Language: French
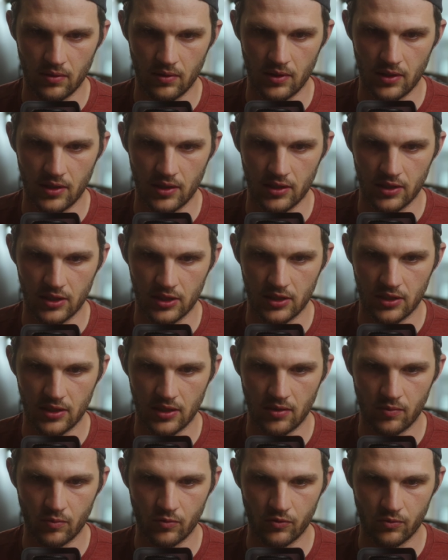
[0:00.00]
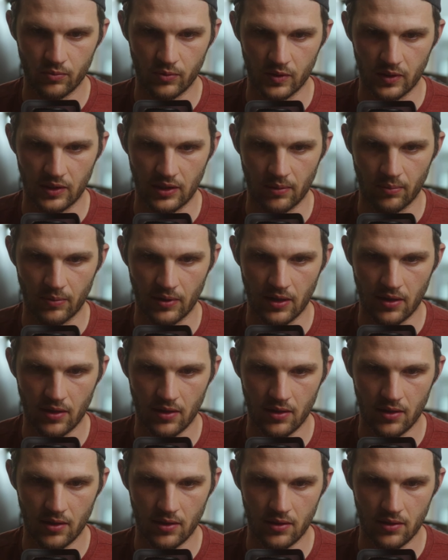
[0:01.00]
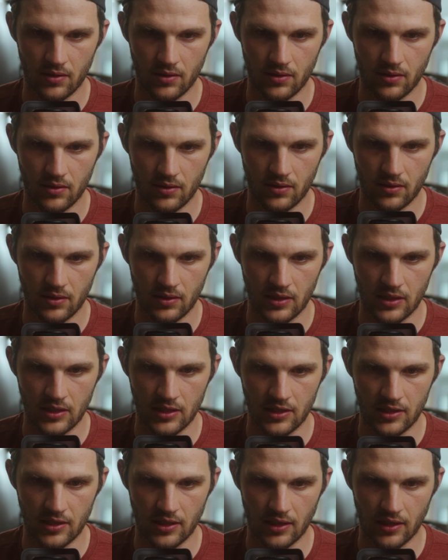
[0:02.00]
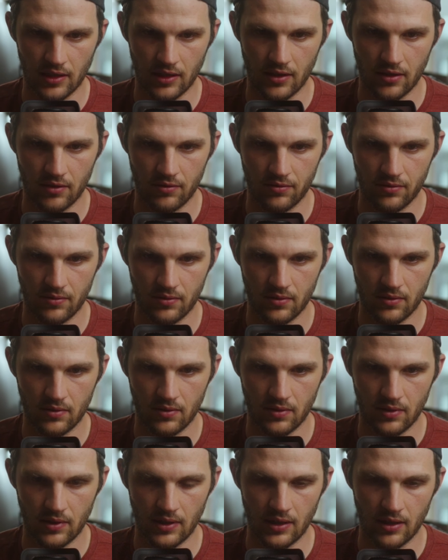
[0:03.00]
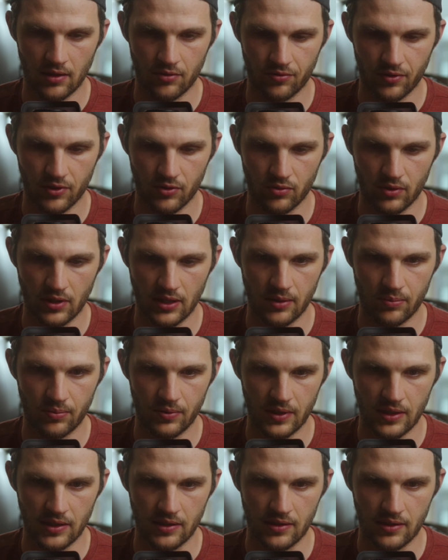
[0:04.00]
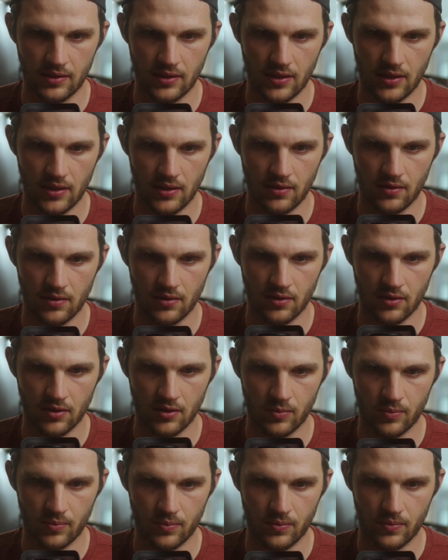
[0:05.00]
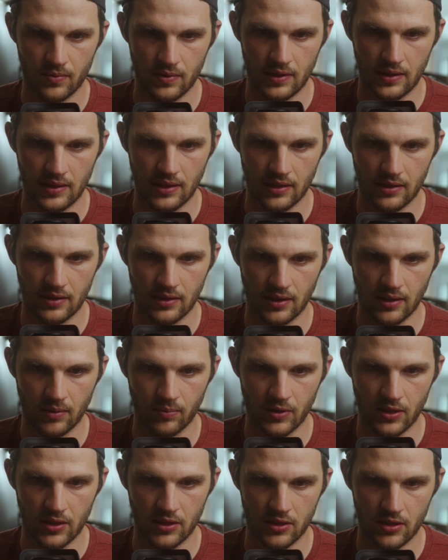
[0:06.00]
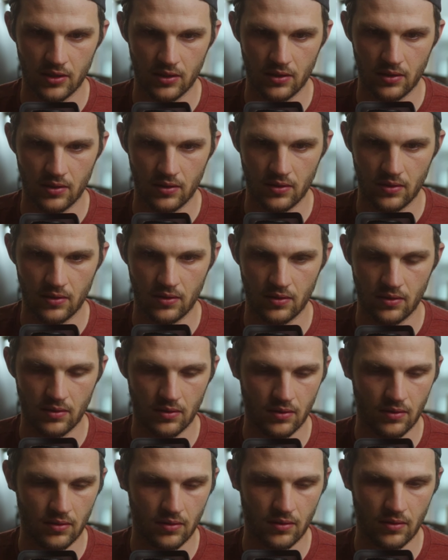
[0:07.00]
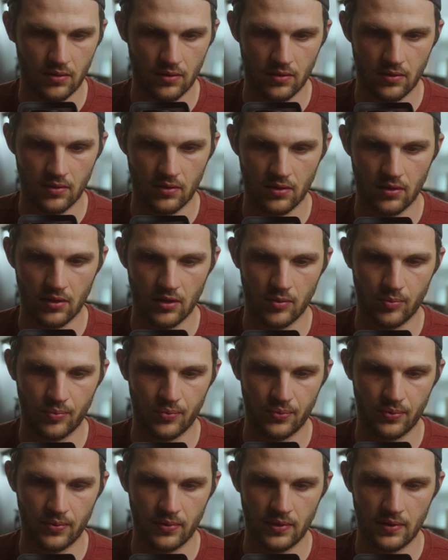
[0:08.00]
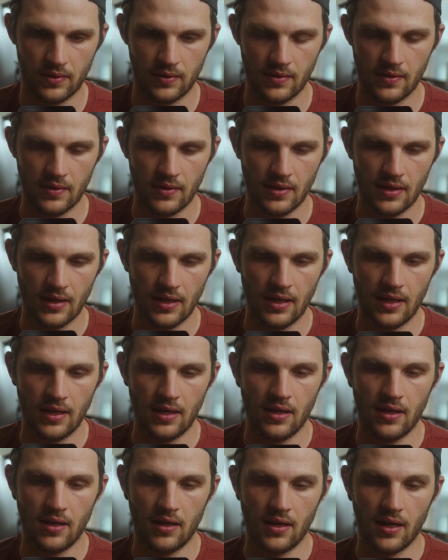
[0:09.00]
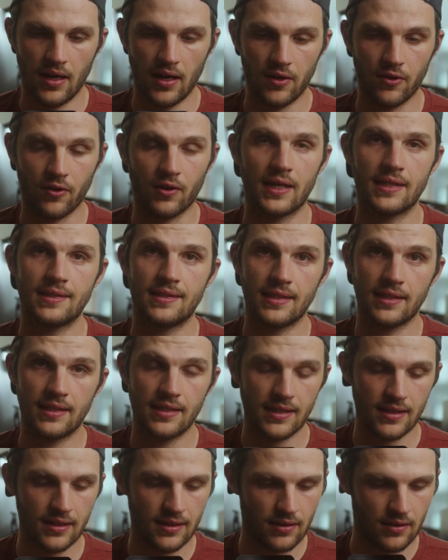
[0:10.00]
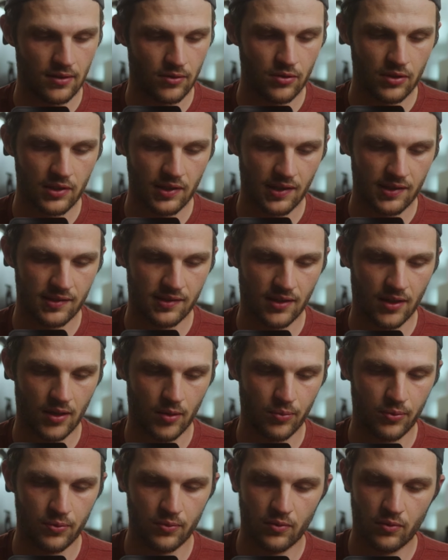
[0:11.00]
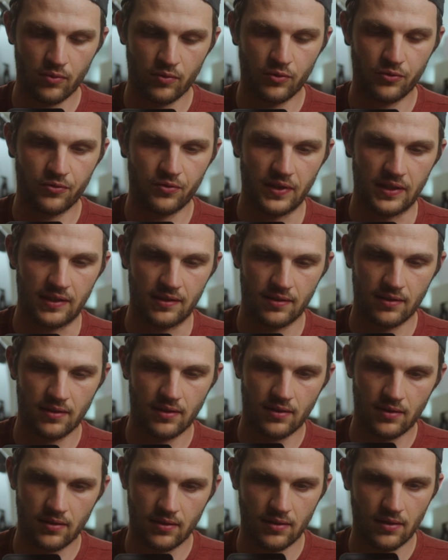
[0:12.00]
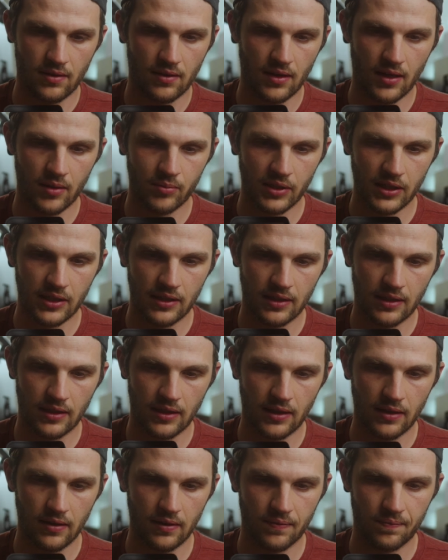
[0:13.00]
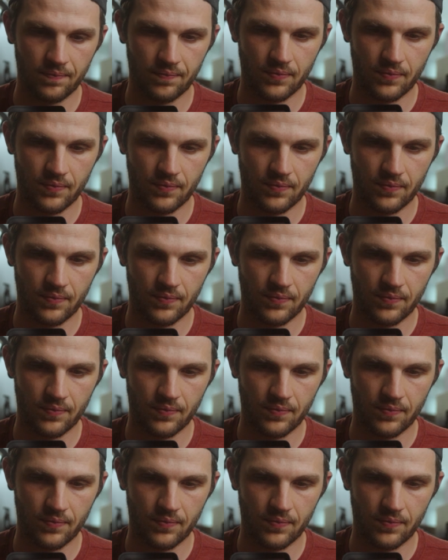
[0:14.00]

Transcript: Là, j'ai le mouvement de caméra et j'arrive à la fin du clip ici. Hop, dernière image. Hop. Alors, la technique ultra simple, vous faites un briquet.